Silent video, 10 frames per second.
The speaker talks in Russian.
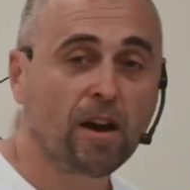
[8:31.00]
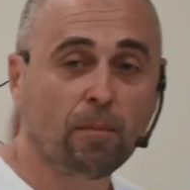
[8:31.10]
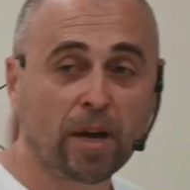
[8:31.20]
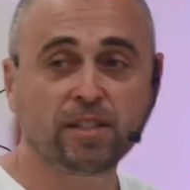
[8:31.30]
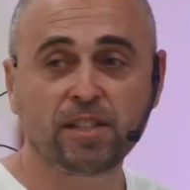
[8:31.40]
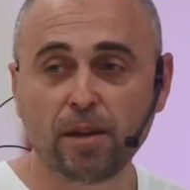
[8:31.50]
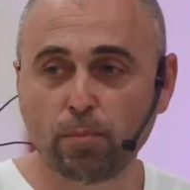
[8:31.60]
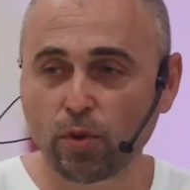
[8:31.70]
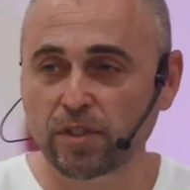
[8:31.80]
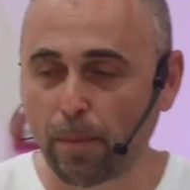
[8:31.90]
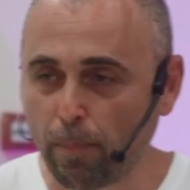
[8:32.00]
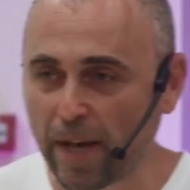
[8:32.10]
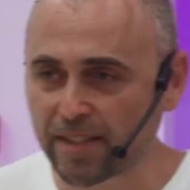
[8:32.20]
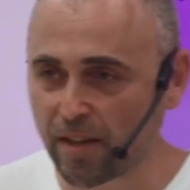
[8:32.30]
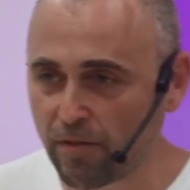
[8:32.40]
Моисей просто
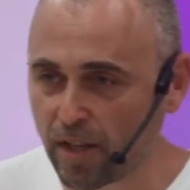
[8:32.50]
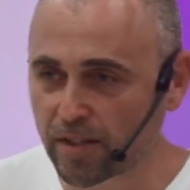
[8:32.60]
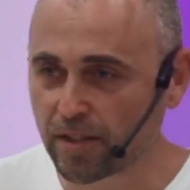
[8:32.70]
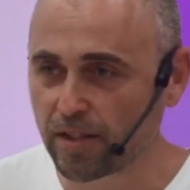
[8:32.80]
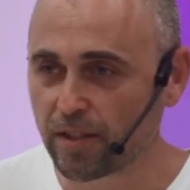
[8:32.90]
пас овец.